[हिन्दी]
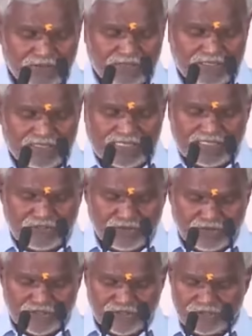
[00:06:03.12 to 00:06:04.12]
चाईबासा
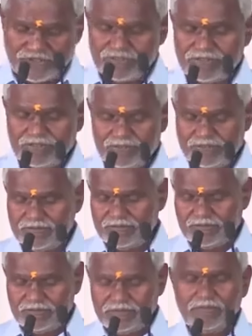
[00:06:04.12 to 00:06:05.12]
टाटा कॉलेज
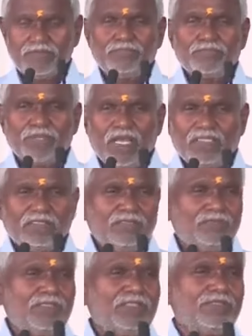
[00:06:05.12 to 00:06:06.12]

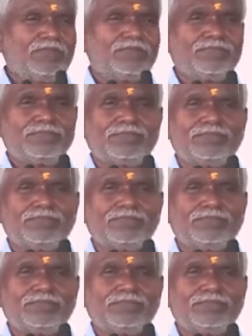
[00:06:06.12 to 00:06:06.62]
प्रांगण में